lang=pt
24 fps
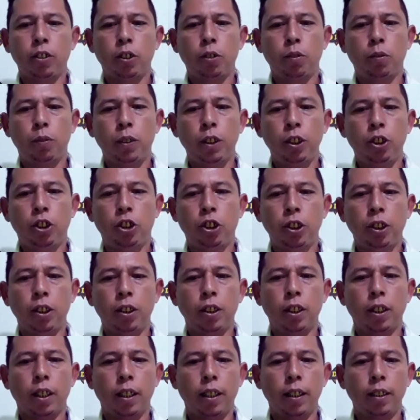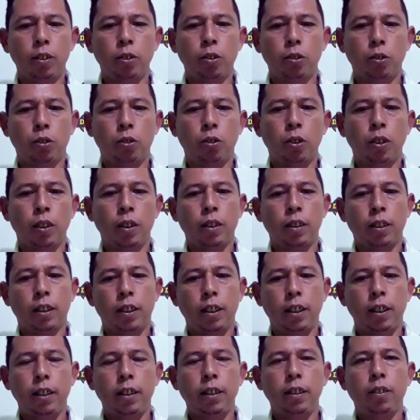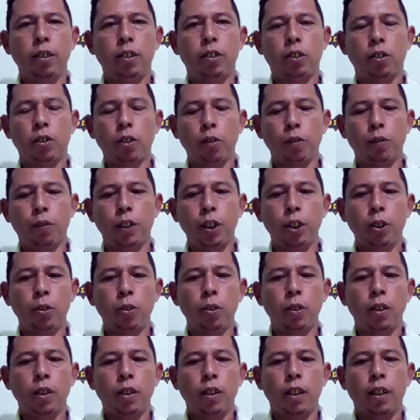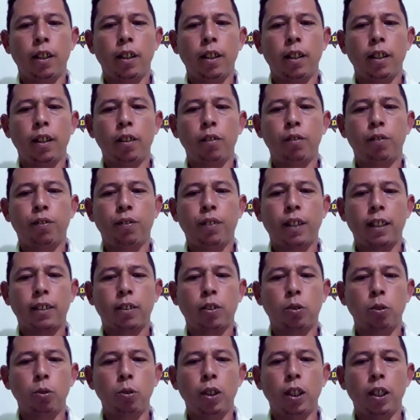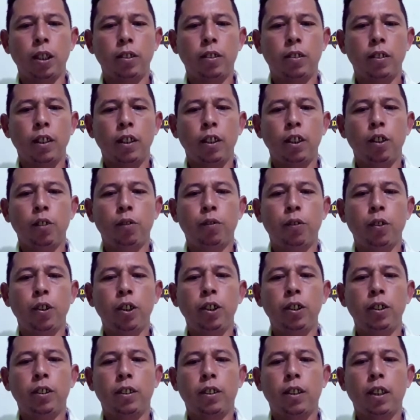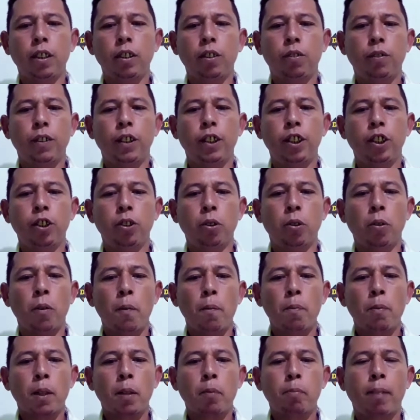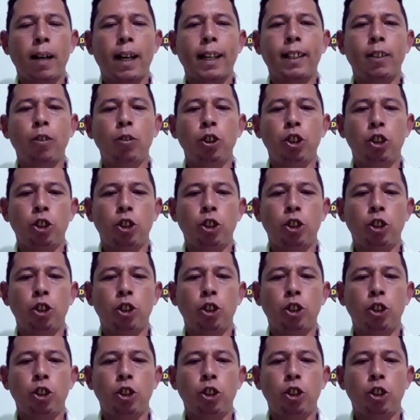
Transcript: de 20 anos, que sofreu é, fraturas e foi transferido para o